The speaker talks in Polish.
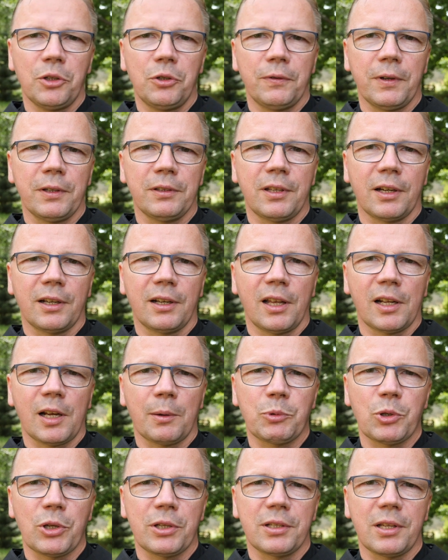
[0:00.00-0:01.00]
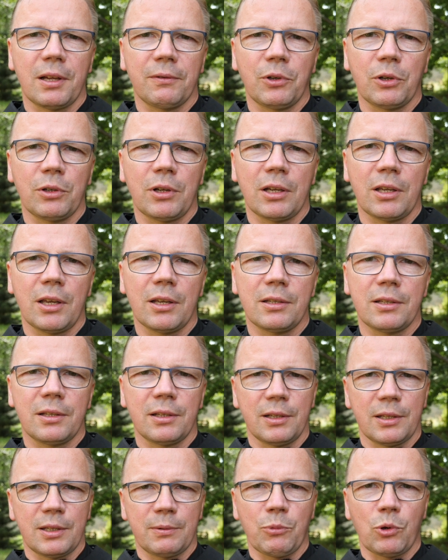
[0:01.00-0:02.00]
święta Klara przedstawiona jest
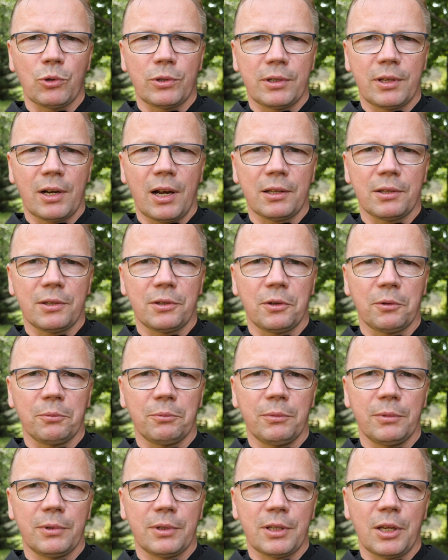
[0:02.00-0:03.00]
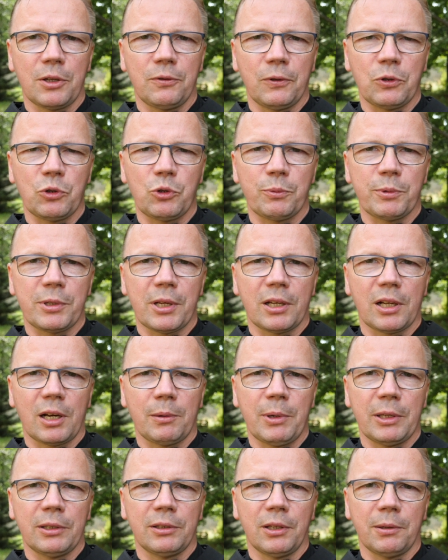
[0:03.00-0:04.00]
z monstrancją, z Najświętszym
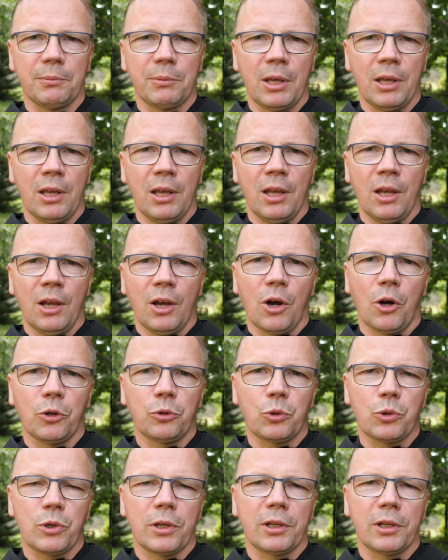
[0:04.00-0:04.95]
Sakramentem. Otóż